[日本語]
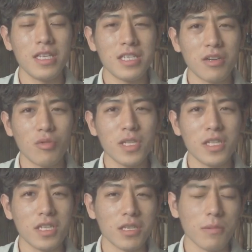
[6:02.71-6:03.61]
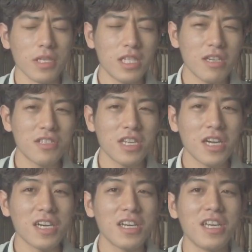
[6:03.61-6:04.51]
リ・ジャコメッティにめちゃく
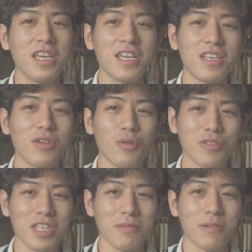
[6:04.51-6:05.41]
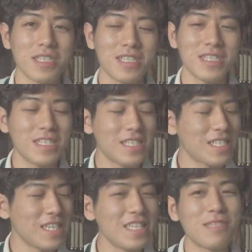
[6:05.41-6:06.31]
ちゃ影響を受けてます。
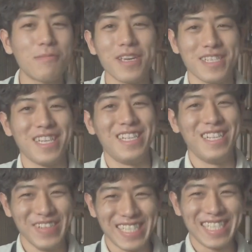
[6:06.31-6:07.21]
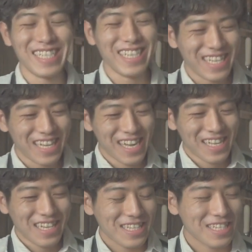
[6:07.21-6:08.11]
インスパイアされてます
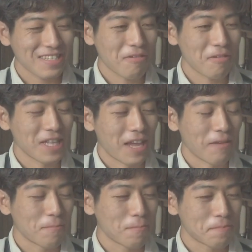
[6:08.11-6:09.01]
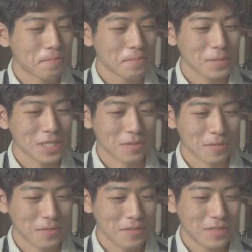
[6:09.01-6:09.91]
すごいね、あ
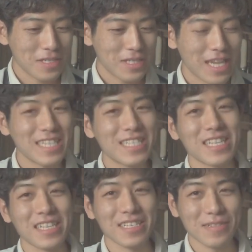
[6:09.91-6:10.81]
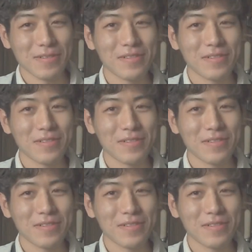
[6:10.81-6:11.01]
の大好きなんですよ。